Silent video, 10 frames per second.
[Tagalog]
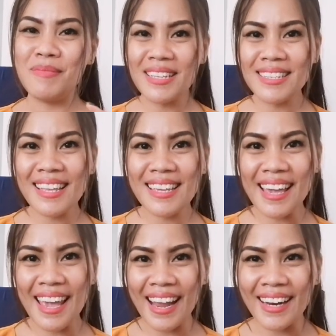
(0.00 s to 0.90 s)
please take
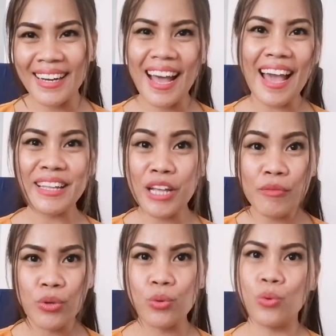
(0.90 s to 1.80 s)
care. I
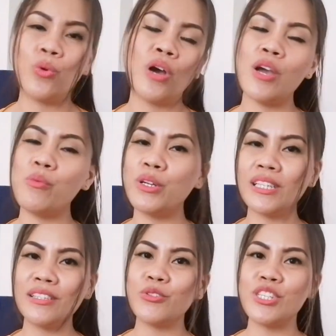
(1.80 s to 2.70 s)
love you. I
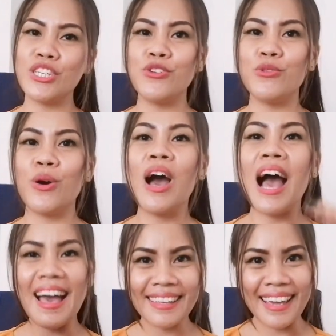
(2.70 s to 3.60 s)
wanted to see you
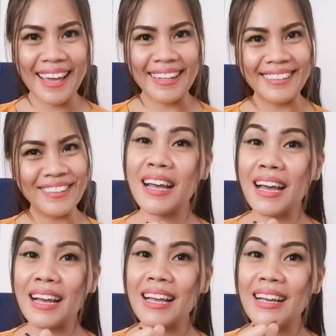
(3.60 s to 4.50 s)
again. Sa,
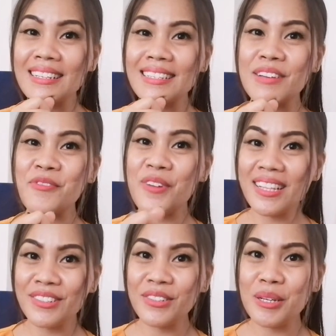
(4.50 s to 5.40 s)
sa
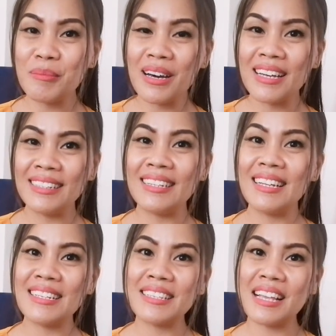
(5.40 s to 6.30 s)
friend ko naman na
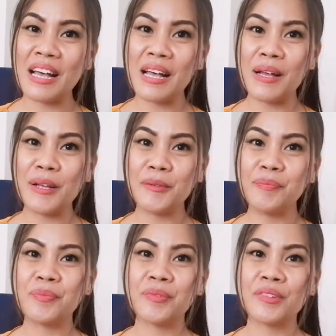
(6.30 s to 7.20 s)
nasa
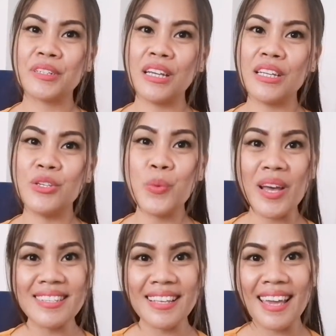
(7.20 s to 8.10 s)

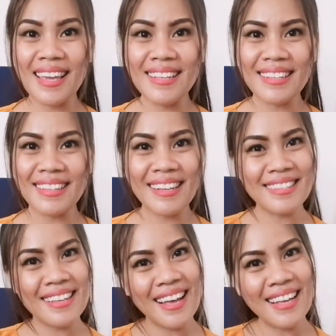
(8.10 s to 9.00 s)
USA, sa
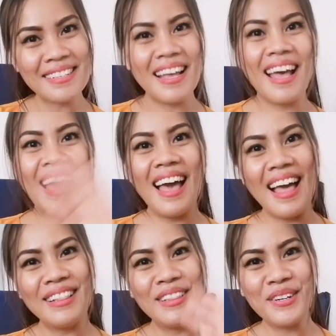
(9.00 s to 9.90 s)
Texas,
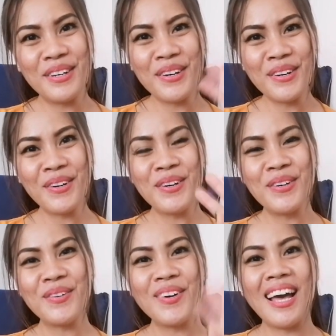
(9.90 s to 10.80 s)

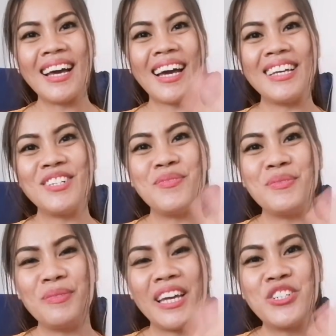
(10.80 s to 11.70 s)
hello! Kay,
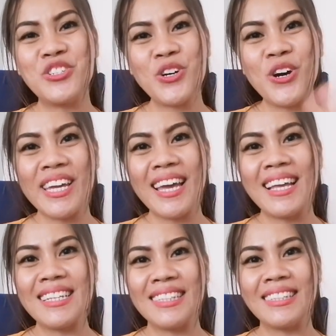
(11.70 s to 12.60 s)
kay Joy
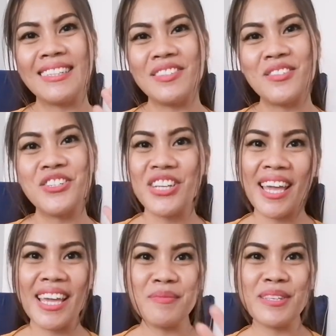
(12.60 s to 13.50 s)
and To
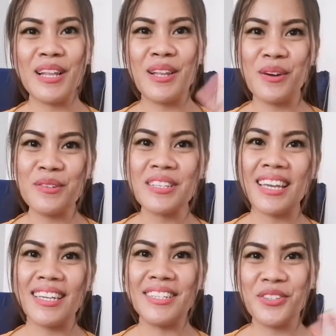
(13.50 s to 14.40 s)
James, hello sa
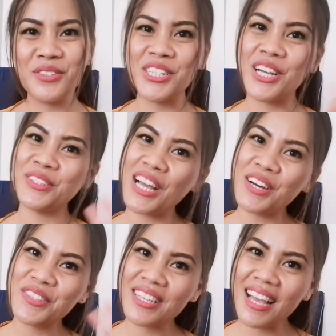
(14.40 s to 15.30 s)
inyo. Shout
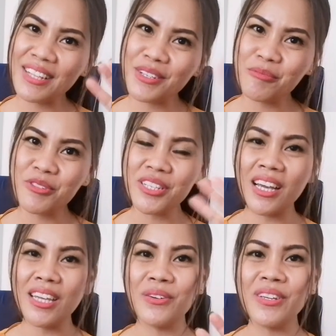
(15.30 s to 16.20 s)
out dyan. Kumusta
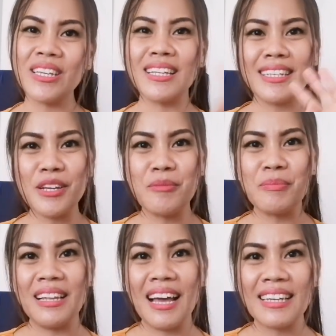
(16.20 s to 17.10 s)
kayo? Ingat kayo
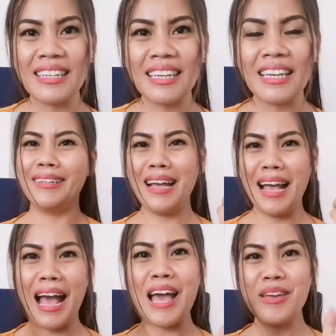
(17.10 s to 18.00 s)
palagi.
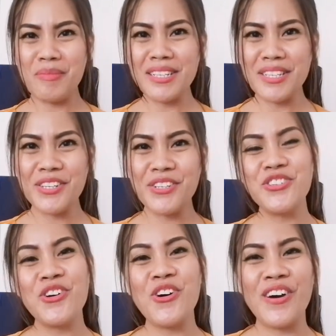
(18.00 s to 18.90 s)
I miss you,
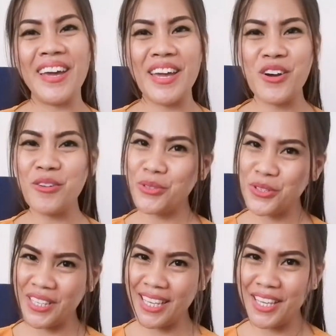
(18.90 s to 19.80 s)
Joy. I hope to
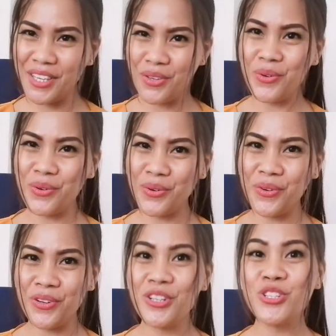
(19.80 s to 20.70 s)
see
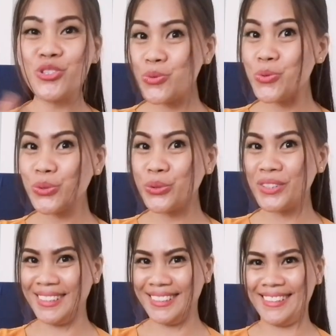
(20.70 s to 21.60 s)
you
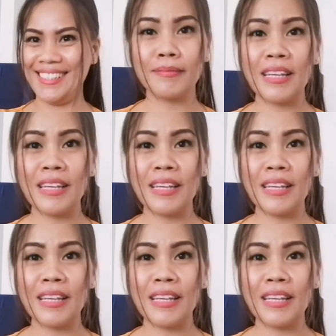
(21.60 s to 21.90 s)
soon.